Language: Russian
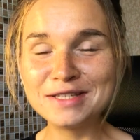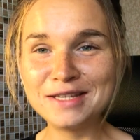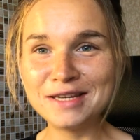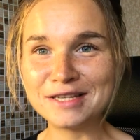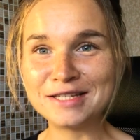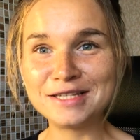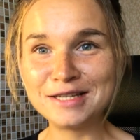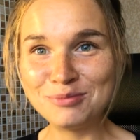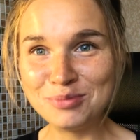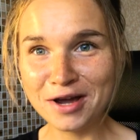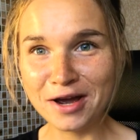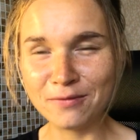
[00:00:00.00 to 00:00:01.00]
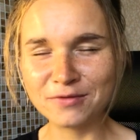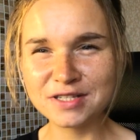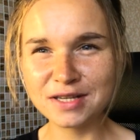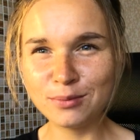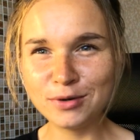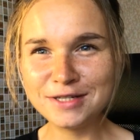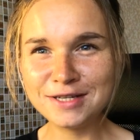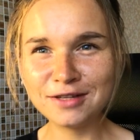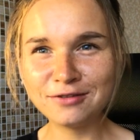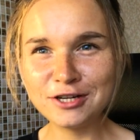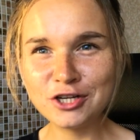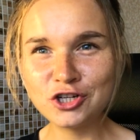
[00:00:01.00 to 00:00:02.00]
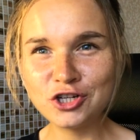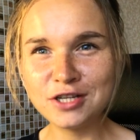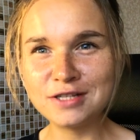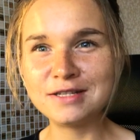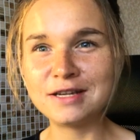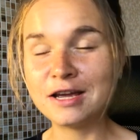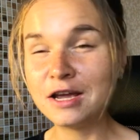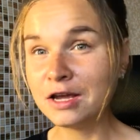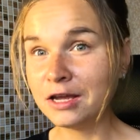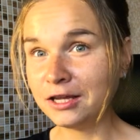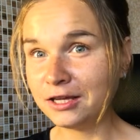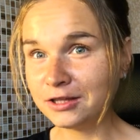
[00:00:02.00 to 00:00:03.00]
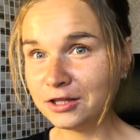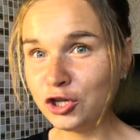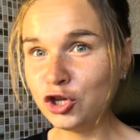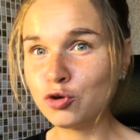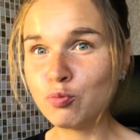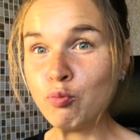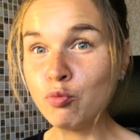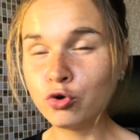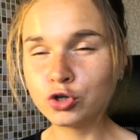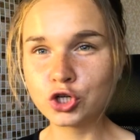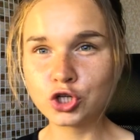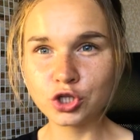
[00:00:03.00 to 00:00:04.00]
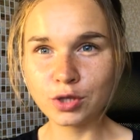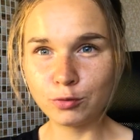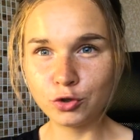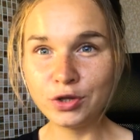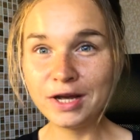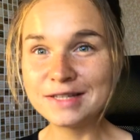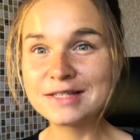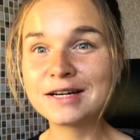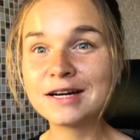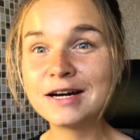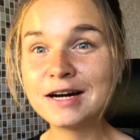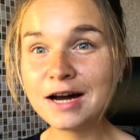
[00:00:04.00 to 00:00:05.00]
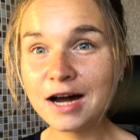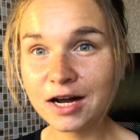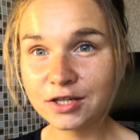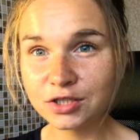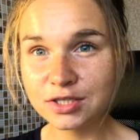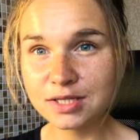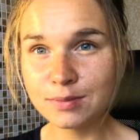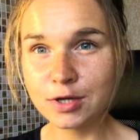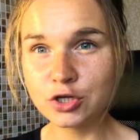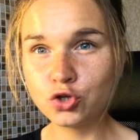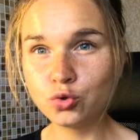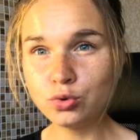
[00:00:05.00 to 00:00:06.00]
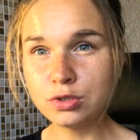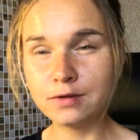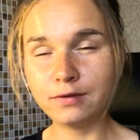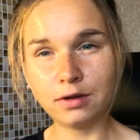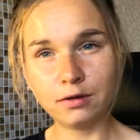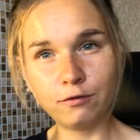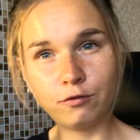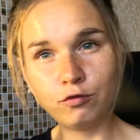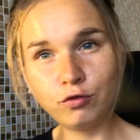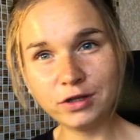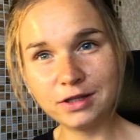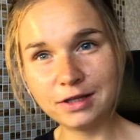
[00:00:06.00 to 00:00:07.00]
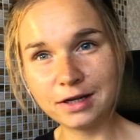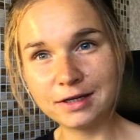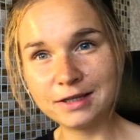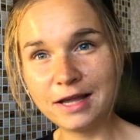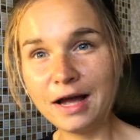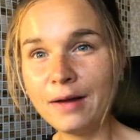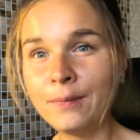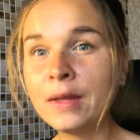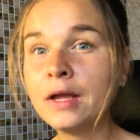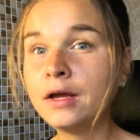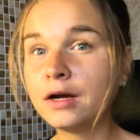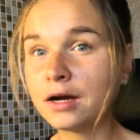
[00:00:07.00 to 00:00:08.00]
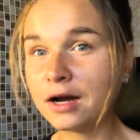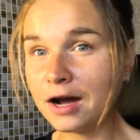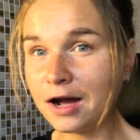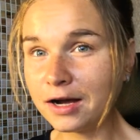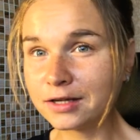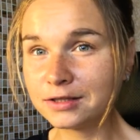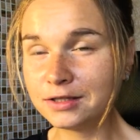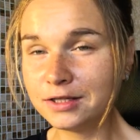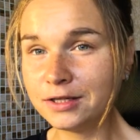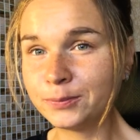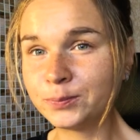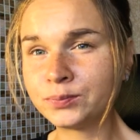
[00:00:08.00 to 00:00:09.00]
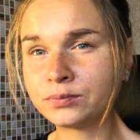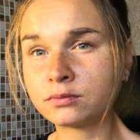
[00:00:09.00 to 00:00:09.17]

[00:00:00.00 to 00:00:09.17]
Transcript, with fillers: здесь тебя в события твоей жизни, и ты можешь наблюдать, как ты себя чувствовал вот тогда, как ты